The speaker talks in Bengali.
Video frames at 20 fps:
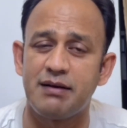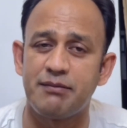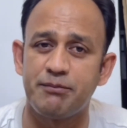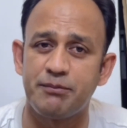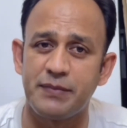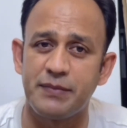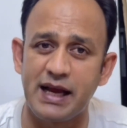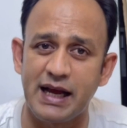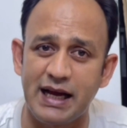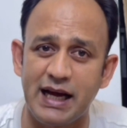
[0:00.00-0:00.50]

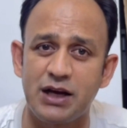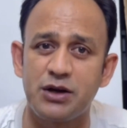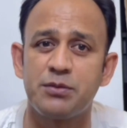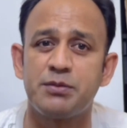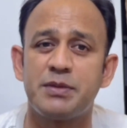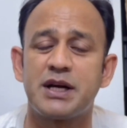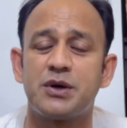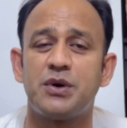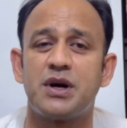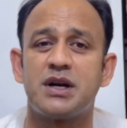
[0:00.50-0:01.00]
এগারো
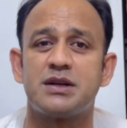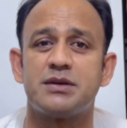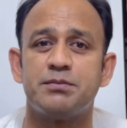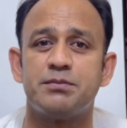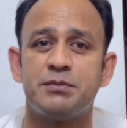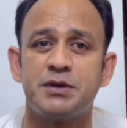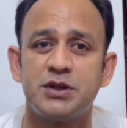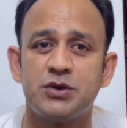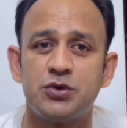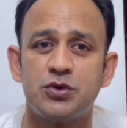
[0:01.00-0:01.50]
মেগাওয়াট
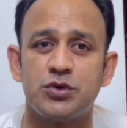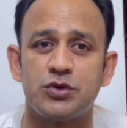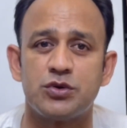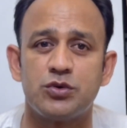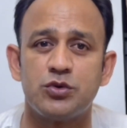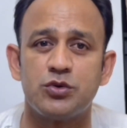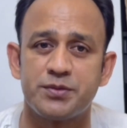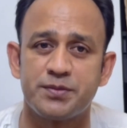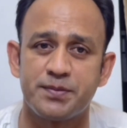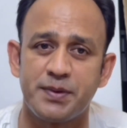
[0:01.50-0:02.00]
বিদ্যুৎ
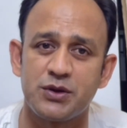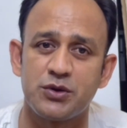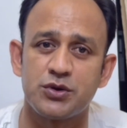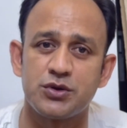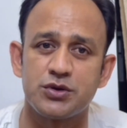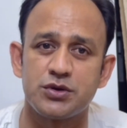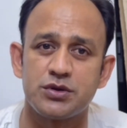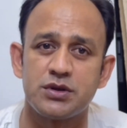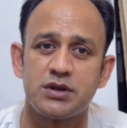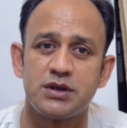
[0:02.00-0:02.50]
উৎপাদন
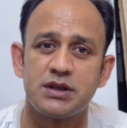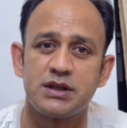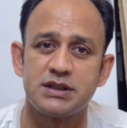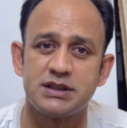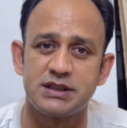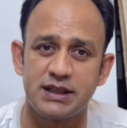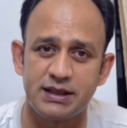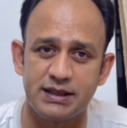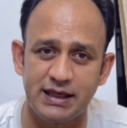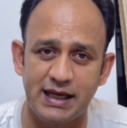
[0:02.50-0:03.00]

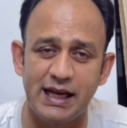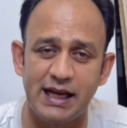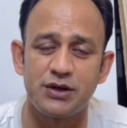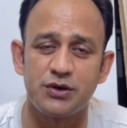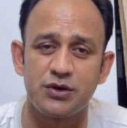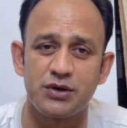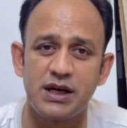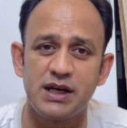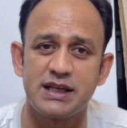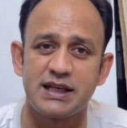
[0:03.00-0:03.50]
যে
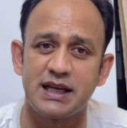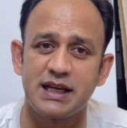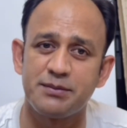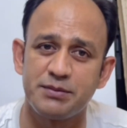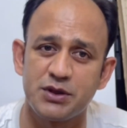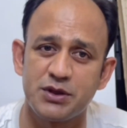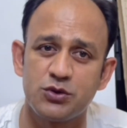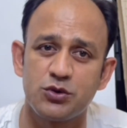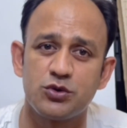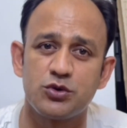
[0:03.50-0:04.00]
কেন্দ্রটা এখানে
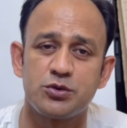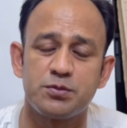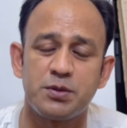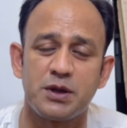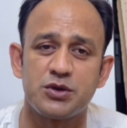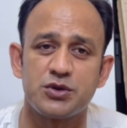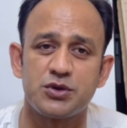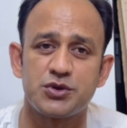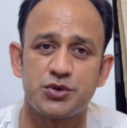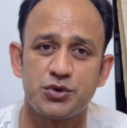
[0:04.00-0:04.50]
বিদ্যুৎ
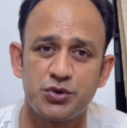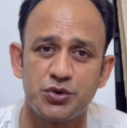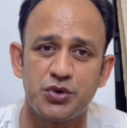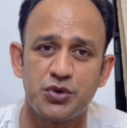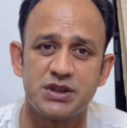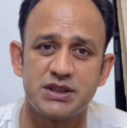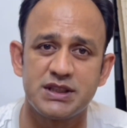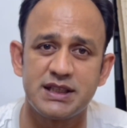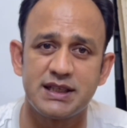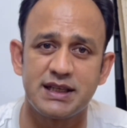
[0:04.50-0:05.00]
উৎপাদন শুরু
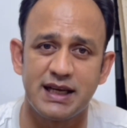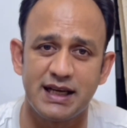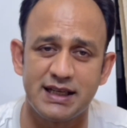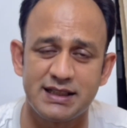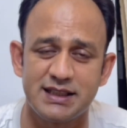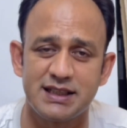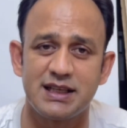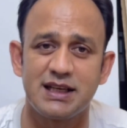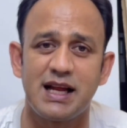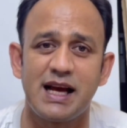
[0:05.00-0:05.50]
হয়েছে
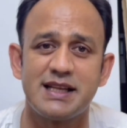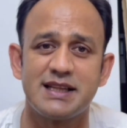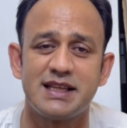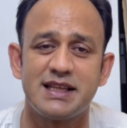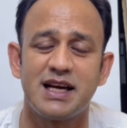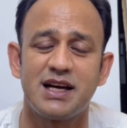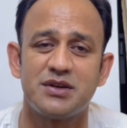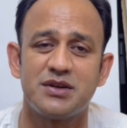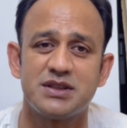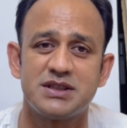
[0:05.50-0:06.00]
গ্যাসের লাইন
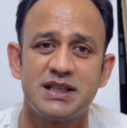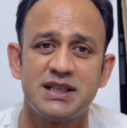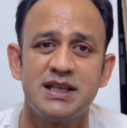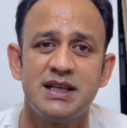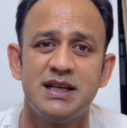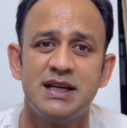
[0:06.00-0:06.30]
দেওয়া হয়েছে